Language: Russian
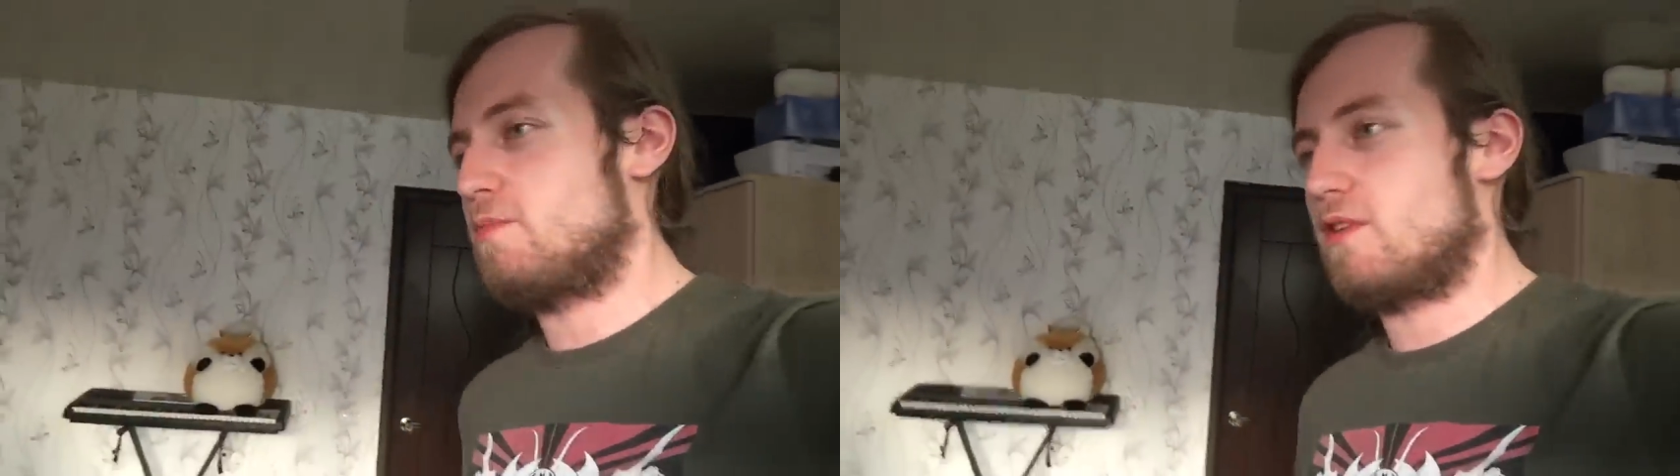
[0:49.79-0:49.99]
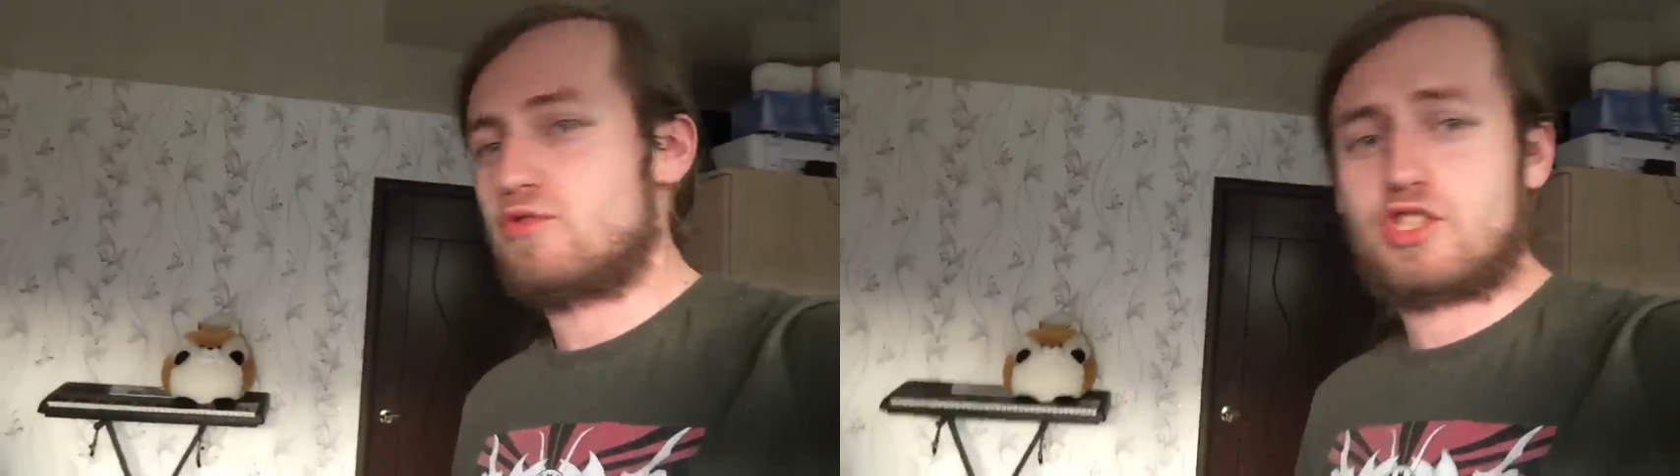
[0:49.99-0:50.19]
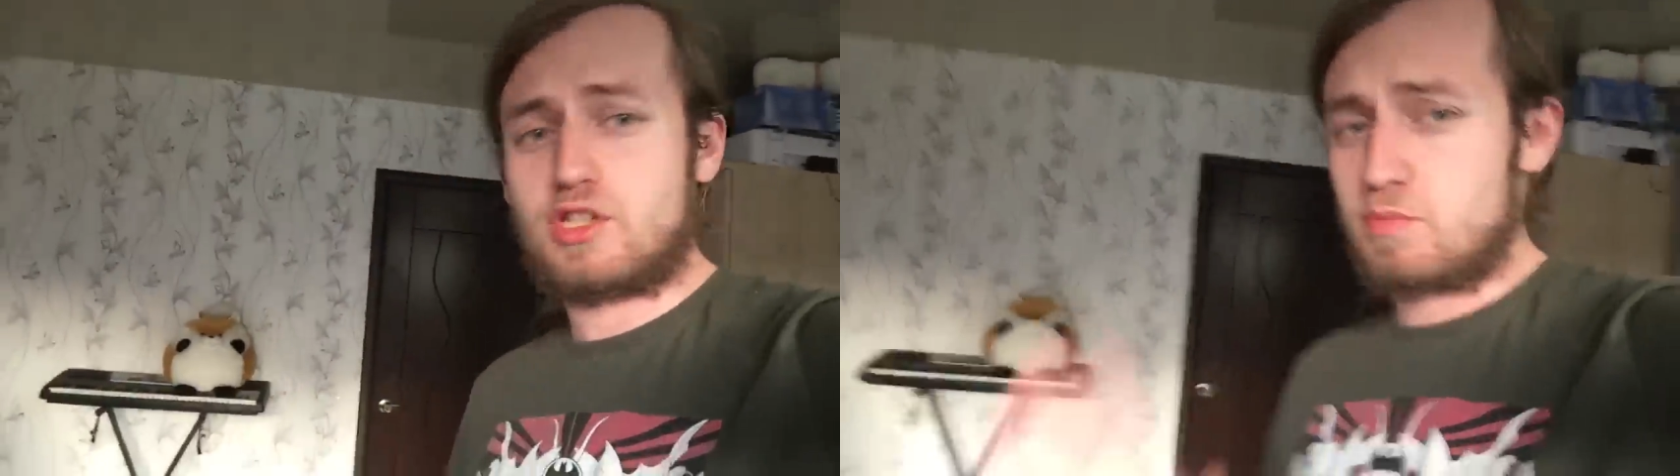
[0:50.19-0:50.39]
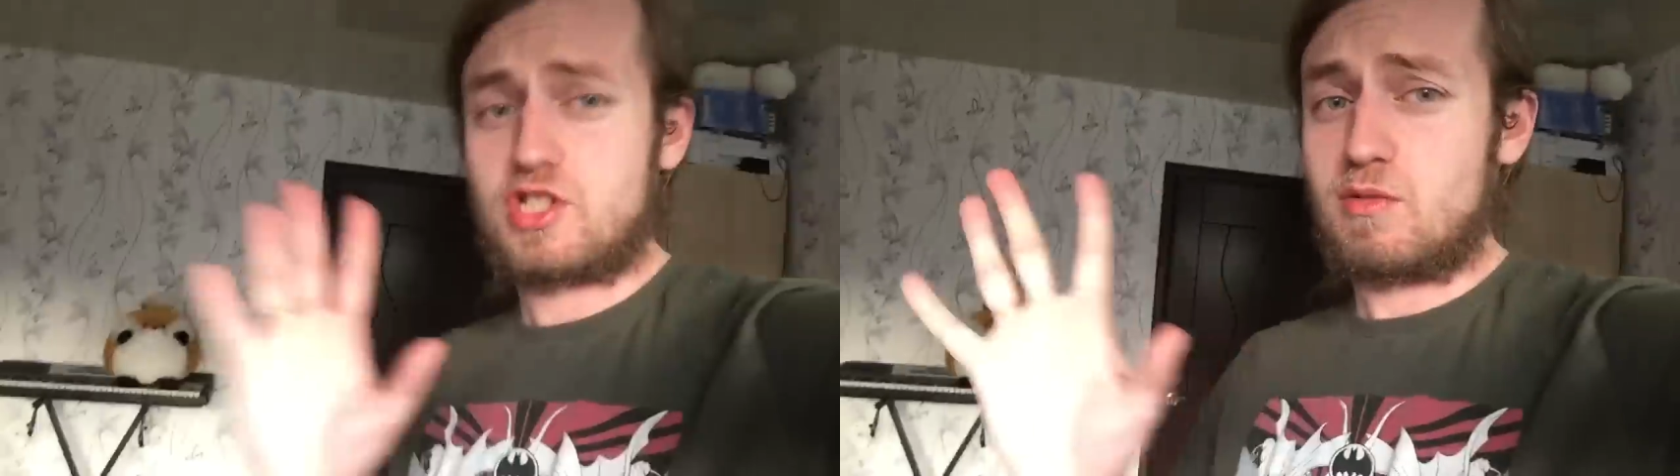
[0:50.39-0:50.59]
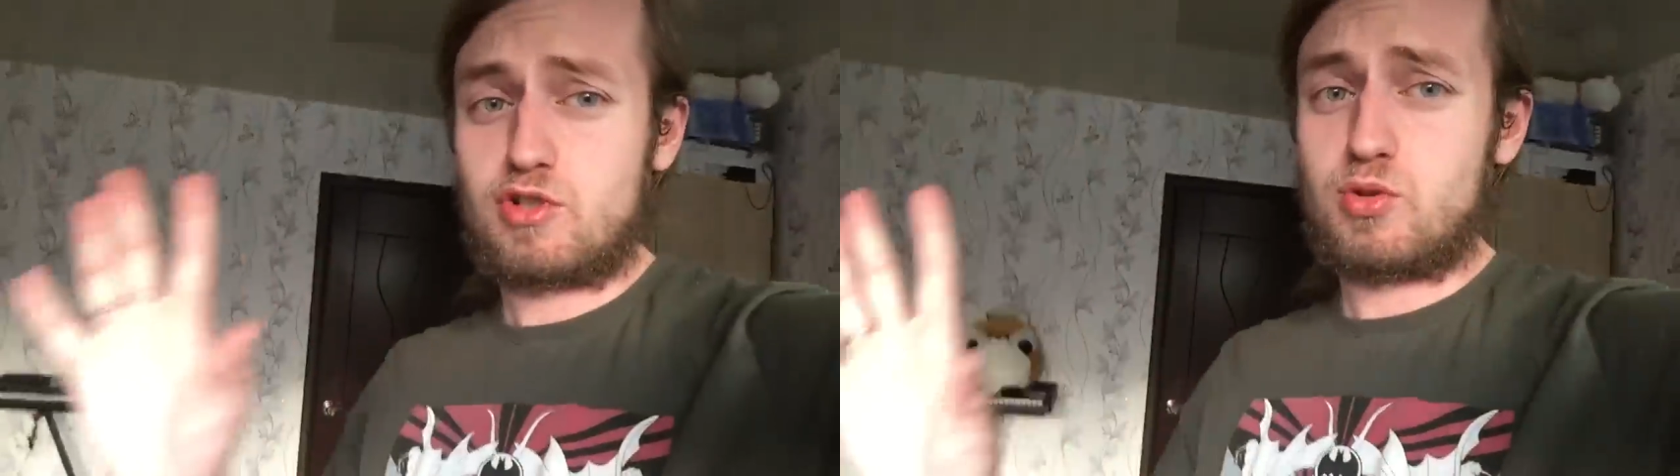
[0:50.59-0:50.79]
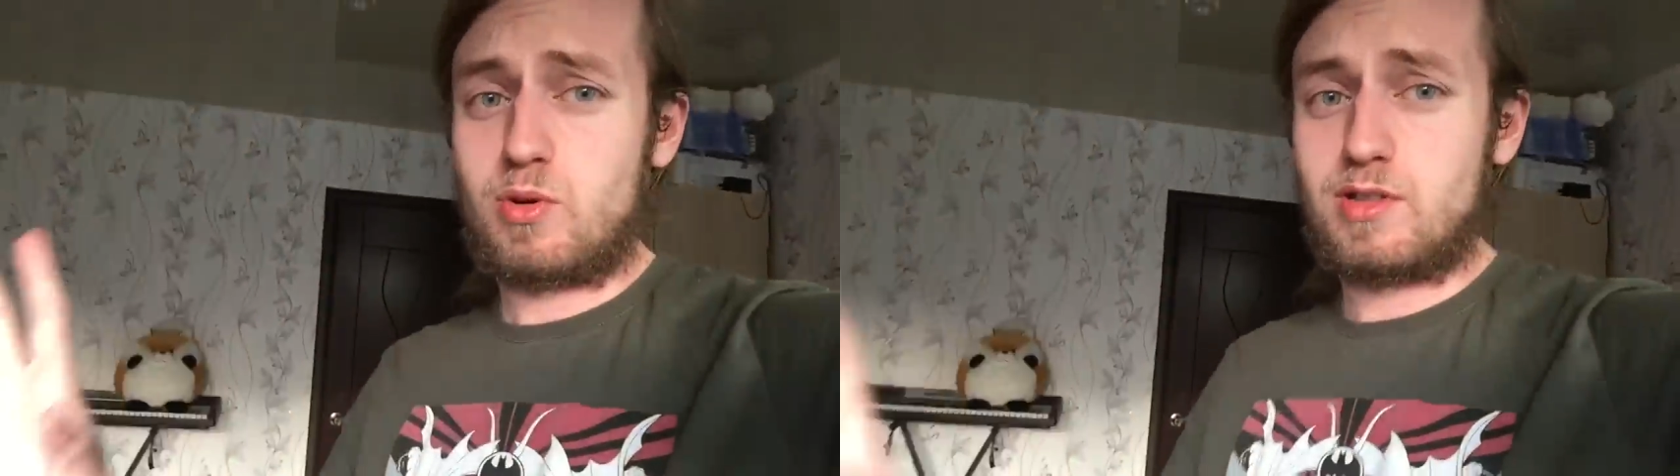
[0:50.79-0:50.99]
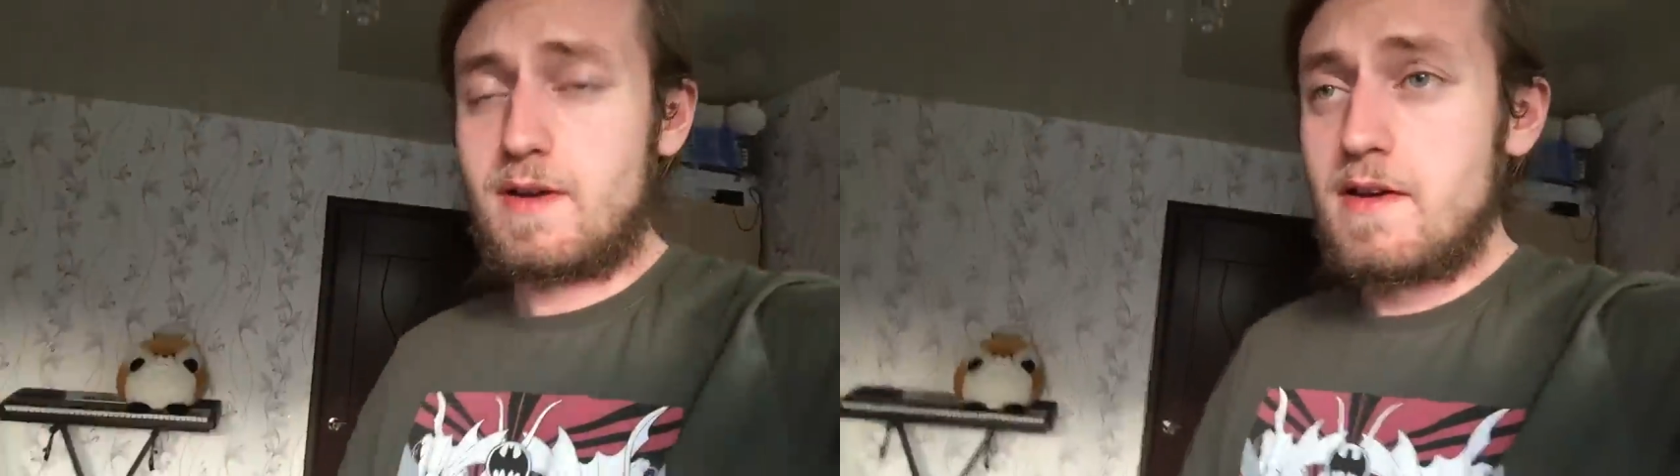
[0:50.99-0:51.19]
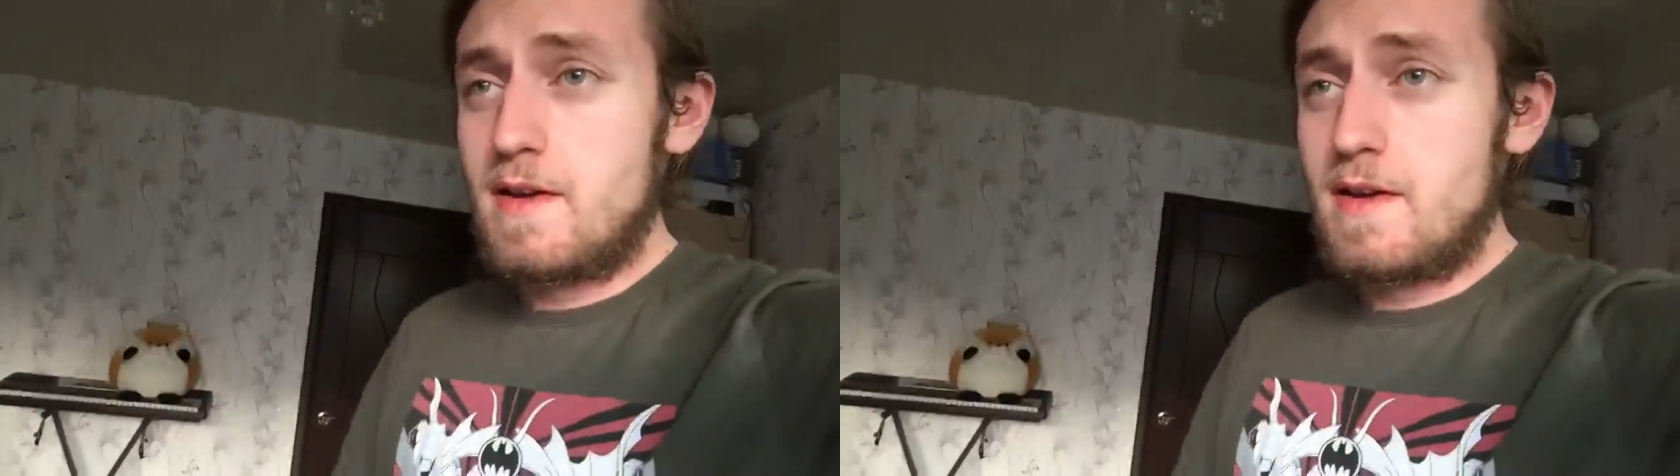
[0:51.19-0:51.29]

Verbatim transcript: потому что это просто того стоит.